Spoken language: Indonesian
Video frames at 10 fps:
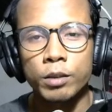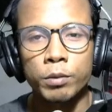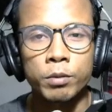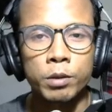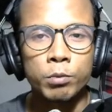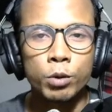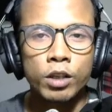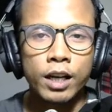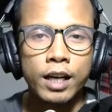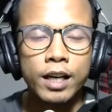teman-teman
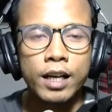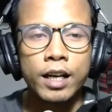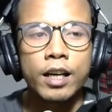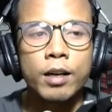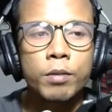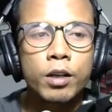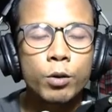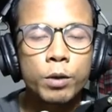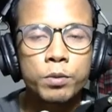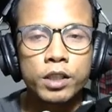buka halaman
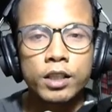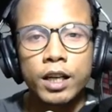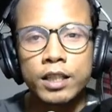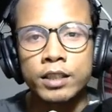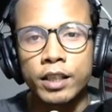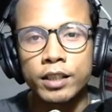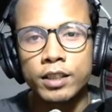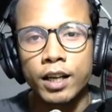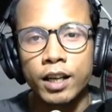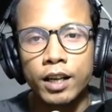websitenya Last Day
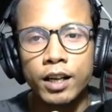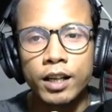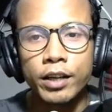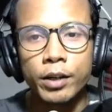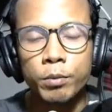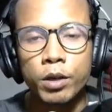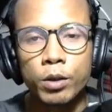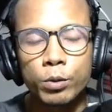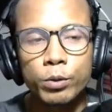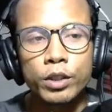sekarang ada yang baru